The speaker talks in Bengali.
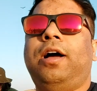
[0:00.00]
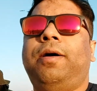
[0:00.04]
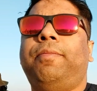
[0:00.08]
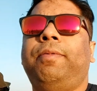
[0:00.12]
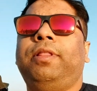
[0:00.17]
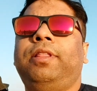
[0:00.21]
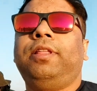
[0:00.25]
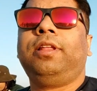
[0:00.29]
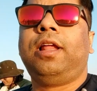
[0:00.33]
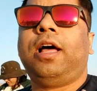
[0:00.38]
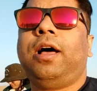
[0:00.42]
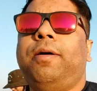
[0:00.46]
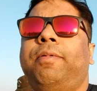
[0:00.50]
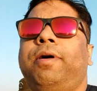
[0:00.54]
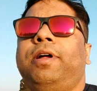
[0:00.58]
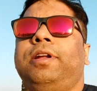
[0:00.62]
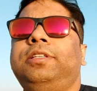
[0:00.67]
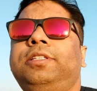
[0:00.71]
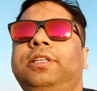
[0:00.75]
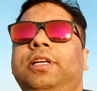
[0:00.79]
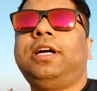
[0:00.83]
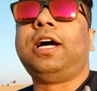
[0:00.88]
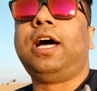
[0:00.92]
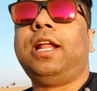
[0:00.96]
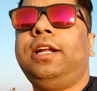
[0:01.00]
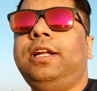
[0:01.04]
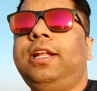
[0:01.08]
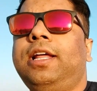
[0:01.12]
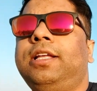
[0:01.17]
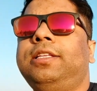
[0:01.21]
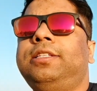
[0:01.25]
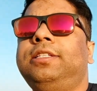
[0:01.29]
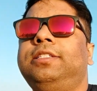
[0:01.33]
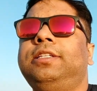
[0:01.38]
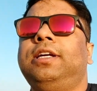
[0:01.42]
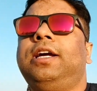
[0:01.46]
আমাদের আবার যে গাড়িটা
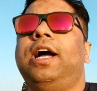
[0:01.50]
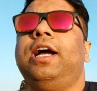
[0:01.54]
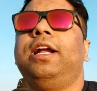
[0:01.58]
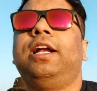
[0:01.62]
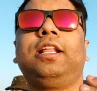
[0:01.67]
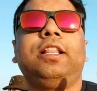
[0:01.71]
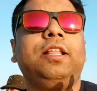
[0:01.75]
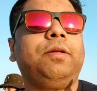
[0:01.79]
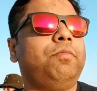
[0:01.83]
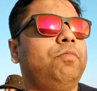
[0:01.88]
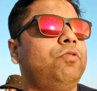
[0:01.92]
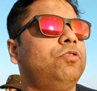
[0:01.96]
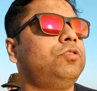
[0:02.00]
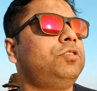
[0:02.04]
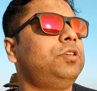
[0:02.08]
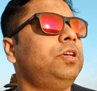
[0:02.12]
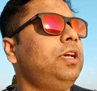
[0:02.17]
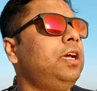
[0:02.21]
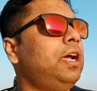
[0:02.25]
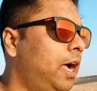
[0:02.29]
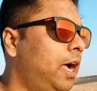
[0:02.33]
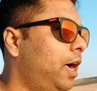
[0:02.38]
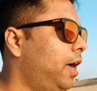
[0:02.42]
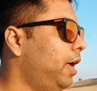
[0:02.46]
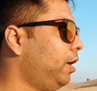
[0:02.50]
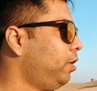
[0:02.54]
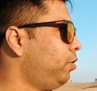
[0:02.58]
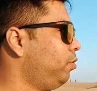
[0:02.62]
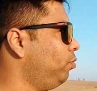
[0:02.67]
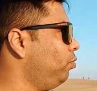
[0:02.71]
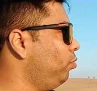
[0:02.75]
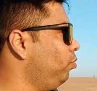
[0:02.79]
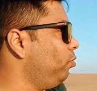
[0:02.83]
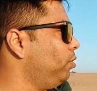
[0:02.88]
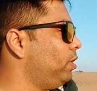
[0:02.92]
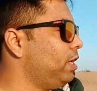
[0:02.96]
আছে সেই গাড়িটাতে বসে আর
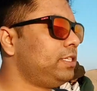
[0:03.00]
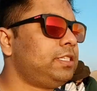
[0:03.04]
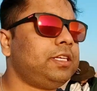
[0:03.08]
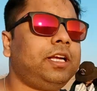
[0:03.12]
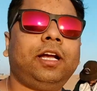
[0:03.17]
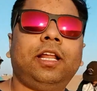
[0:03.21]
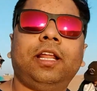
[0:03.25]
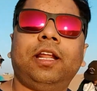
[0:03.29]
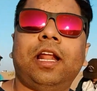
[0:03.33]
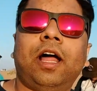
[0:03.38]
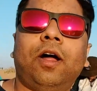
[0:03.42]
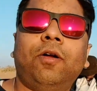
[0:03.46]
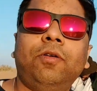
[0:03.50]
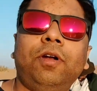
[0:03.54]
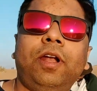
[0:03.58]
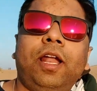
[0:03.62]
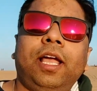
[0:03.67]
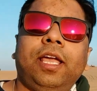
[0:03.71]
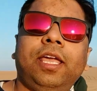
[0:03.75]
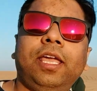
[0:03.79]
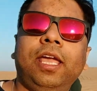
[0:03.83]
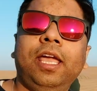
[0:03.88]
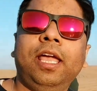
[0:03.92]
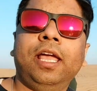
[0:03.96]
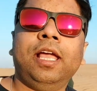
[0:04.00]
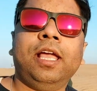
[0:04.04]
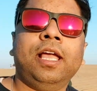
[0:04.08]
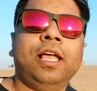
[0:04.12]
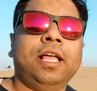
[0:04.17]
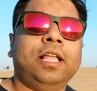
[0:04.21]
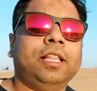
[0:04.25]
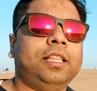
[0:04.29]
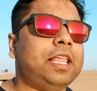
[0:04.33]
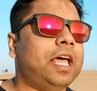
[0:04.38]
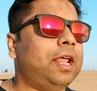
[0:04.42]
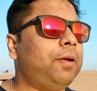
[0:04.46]
একটু ডেজার্টে রাউন্ড লাগিয়ে
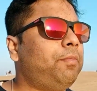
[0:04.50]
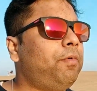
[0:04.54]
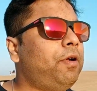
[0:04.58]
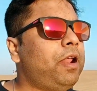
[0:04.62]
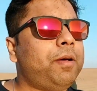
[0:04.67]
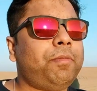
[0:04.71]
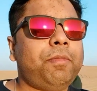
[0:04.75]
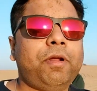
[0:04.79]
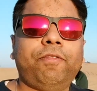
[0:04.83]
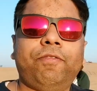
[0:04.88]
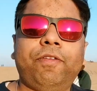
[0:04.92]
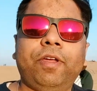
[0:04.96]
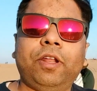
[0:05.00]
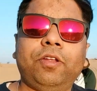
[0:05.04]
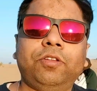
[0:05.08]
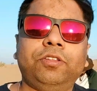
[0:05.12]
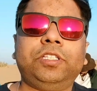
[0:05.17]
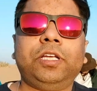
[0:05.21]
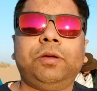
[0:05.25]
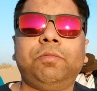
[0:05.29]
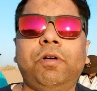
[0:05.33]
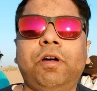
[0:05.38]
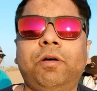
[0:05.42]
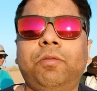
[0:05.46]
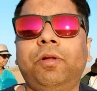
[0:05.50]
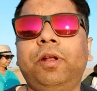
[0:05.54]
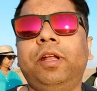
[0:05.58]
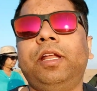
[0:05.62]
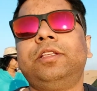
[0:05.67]
তারপরে আমরা ফেরত যাবো আবার